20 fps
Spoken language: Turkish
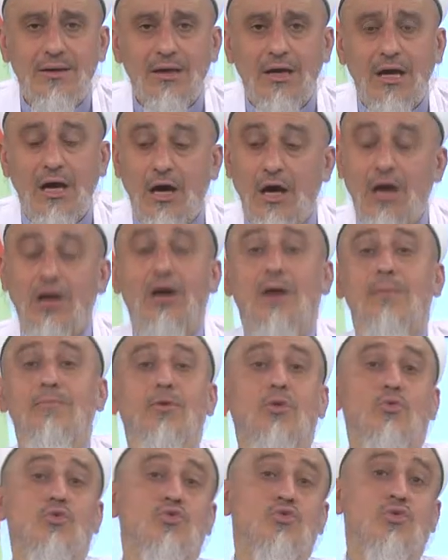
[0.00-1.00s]
Haramda
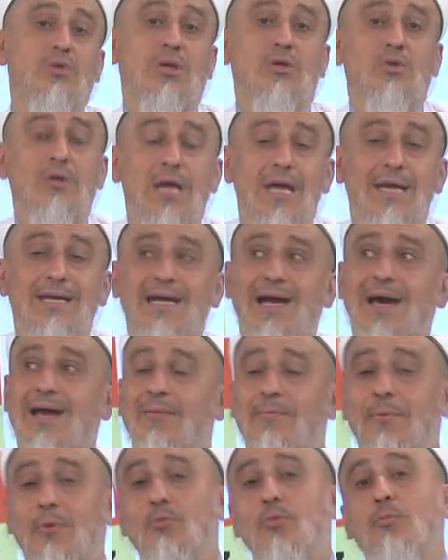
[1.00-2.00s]
huzur arıyor. Yani
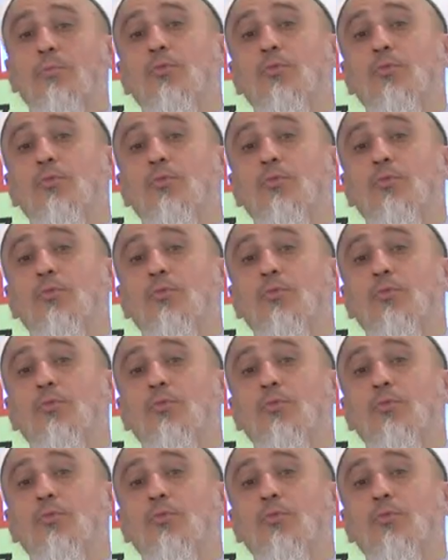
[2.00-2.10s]
bu,